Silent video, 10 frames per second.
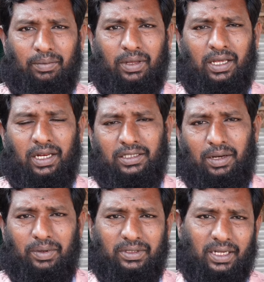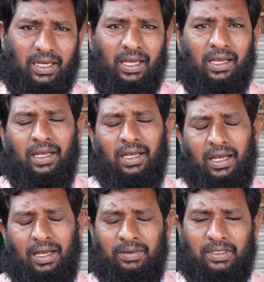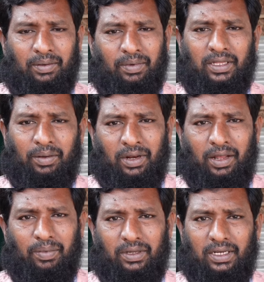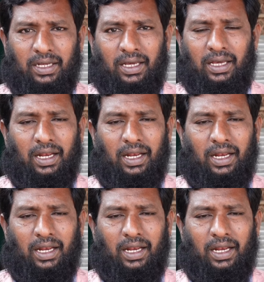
சில பேர் இங்கிலீஷில் பேசினாங்க நம்ம சில பேர் தமிழ்லேயே பேசினாங்க